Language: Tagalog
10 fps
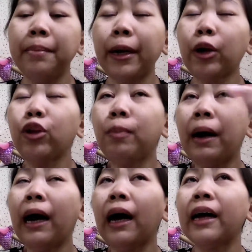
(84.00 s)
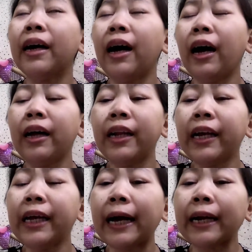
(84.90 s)
meron yung mga uh,
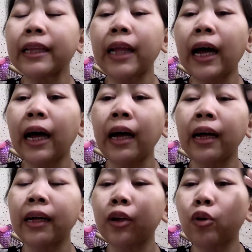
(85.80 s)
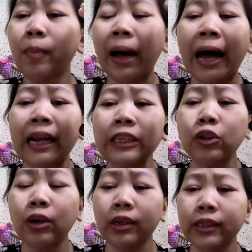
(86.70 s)
nangyayari na kumakalat
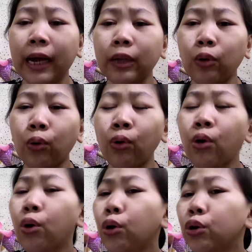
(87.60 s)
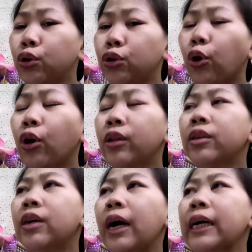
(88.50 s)
yung eyeshadow. Yun,
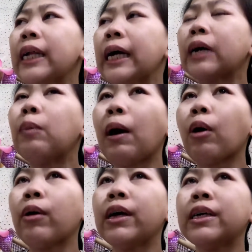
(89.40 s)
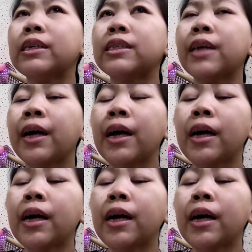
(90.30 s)
ang ginagawa ko is,